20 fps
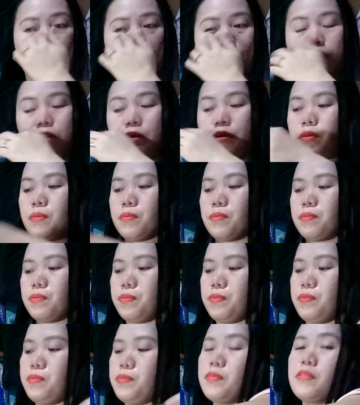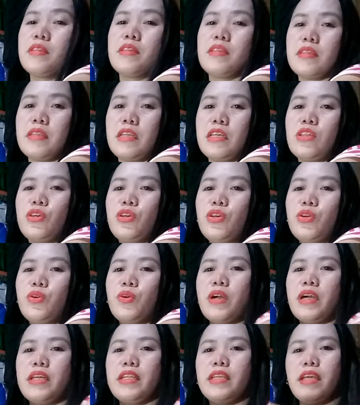ba ito yung
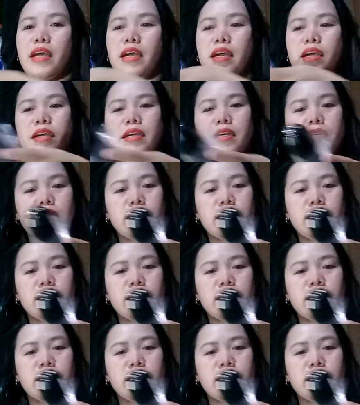kanyang